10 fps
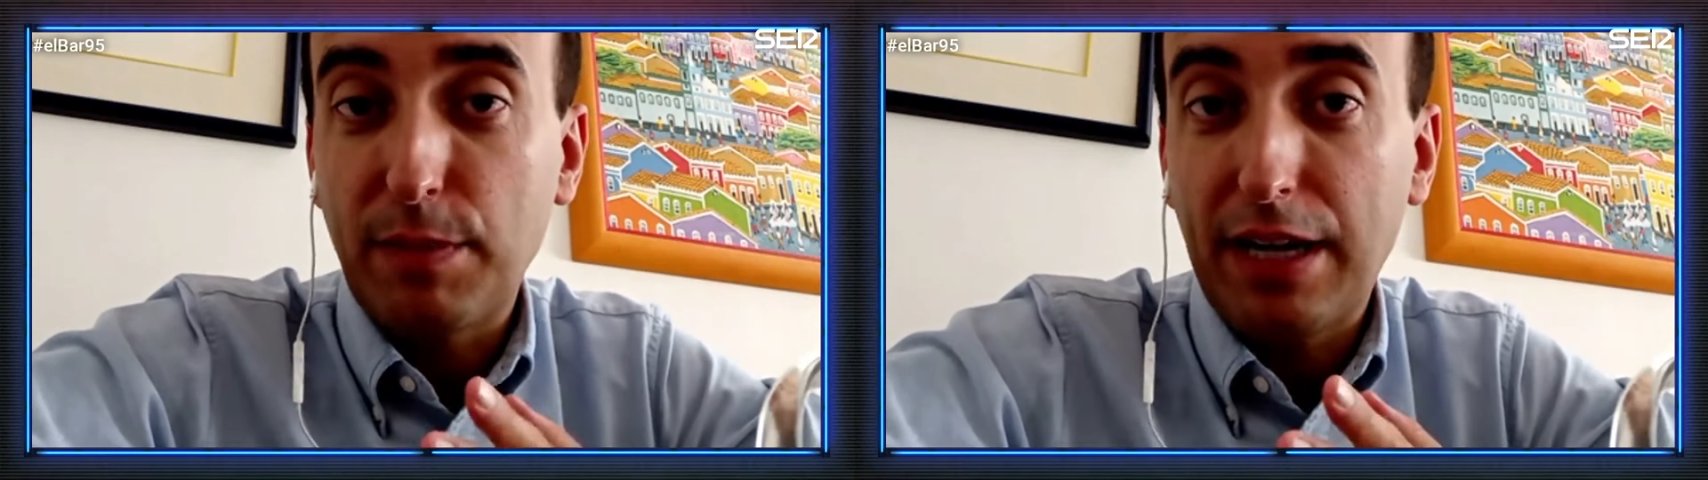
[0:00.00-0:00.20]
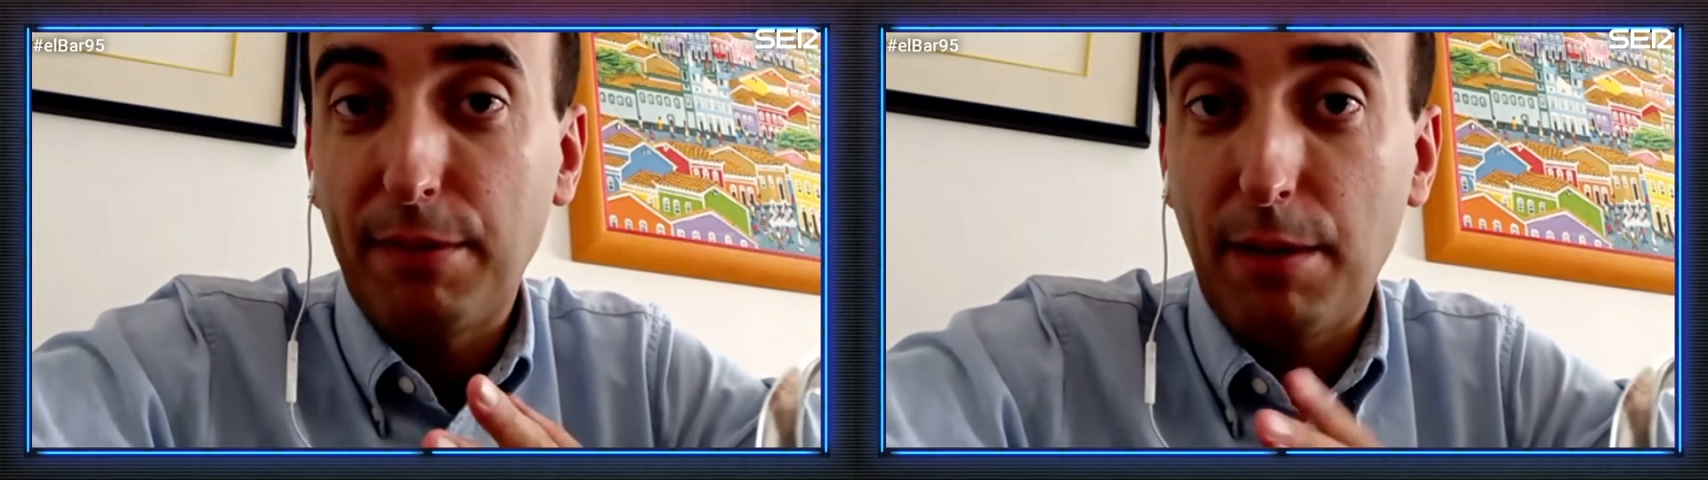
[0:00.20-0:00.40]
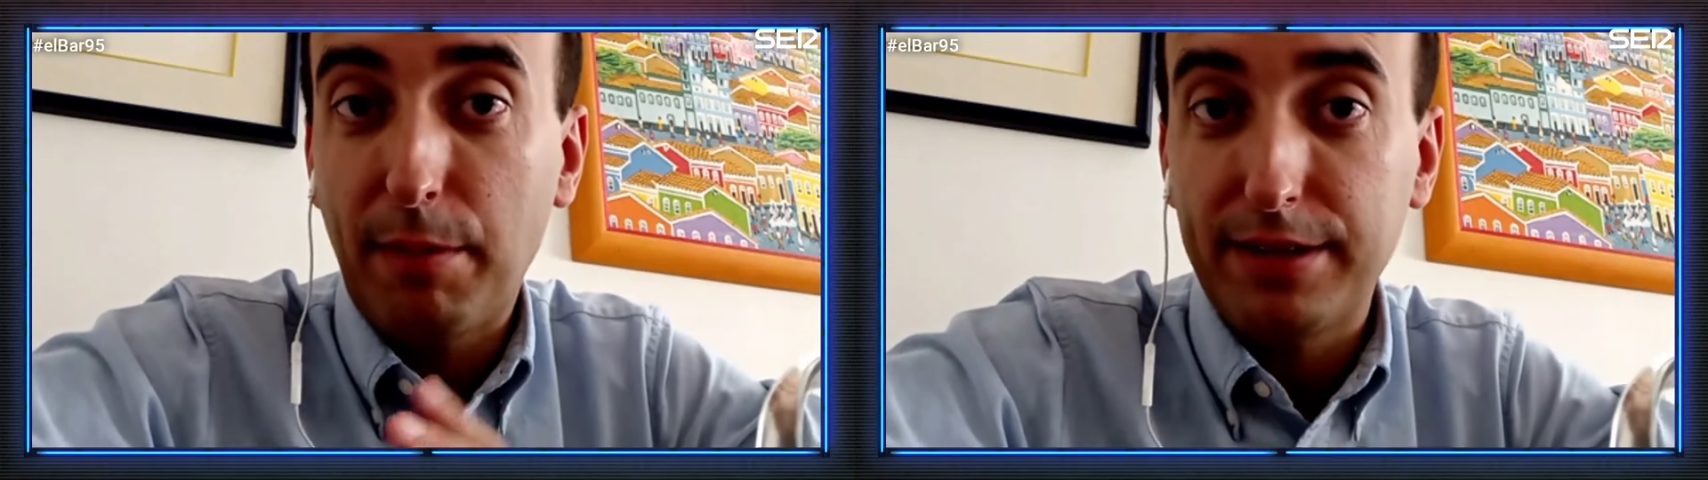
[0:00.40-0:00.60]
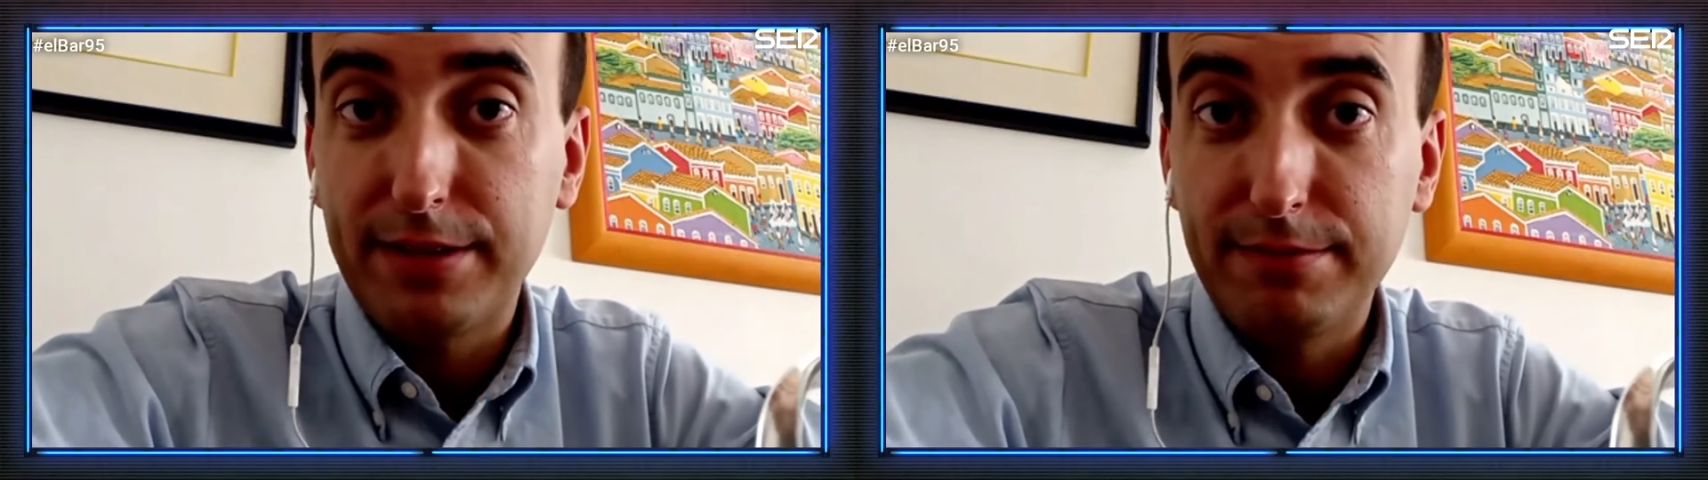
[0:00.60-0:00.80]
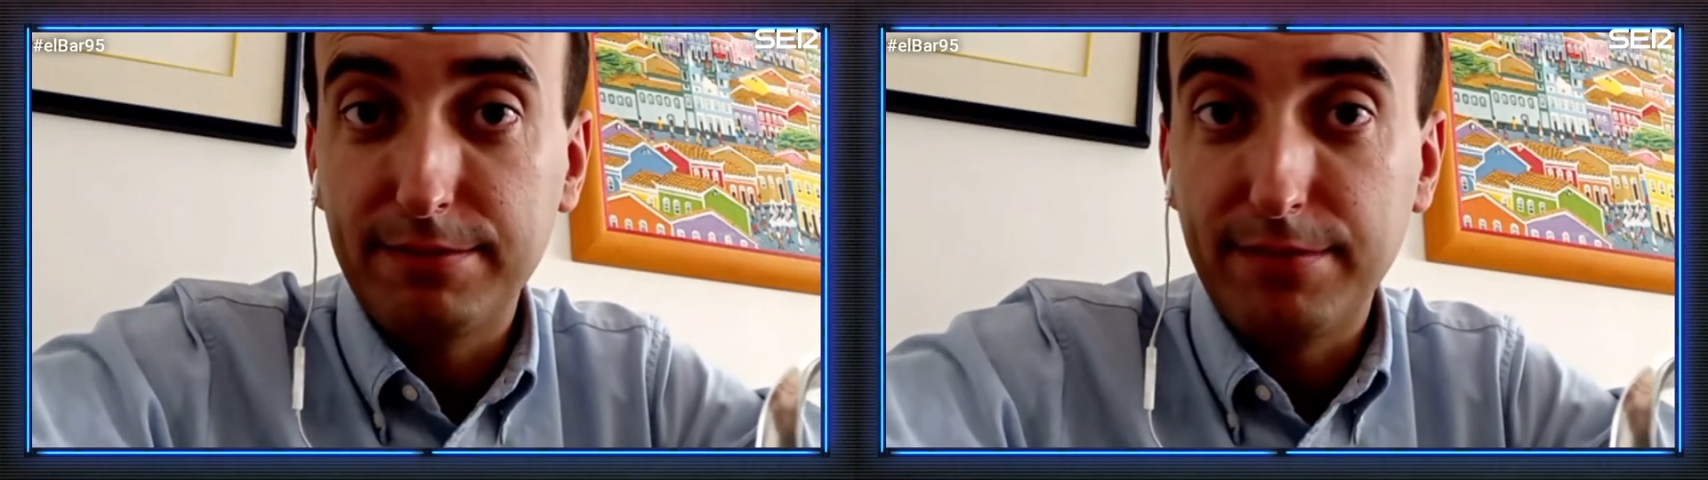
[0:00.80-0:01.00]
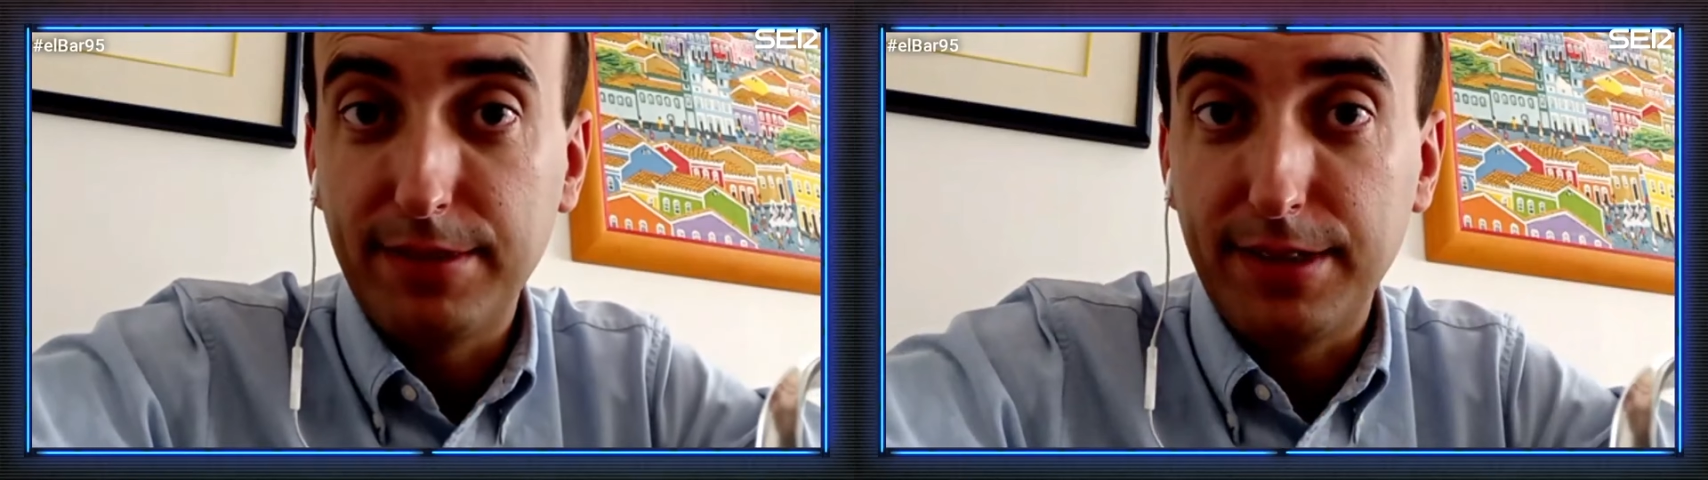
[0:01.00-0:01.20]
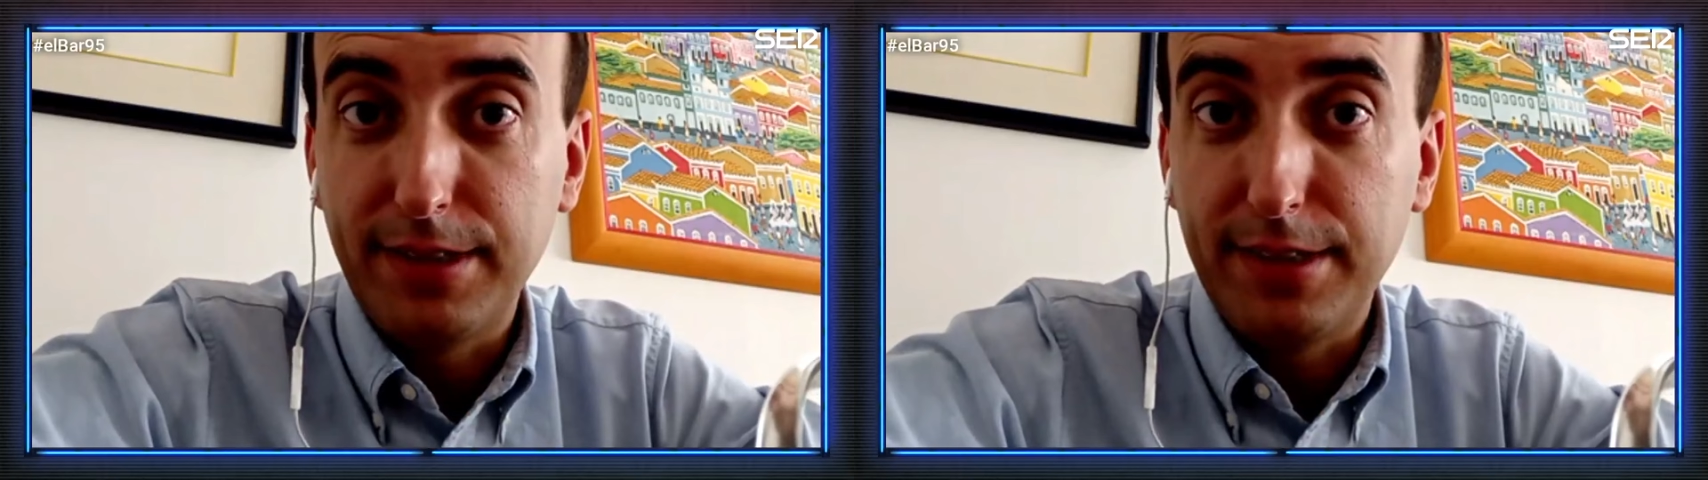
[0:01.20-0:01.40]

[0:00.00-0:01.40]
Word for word: que no sepa qué me llamáis.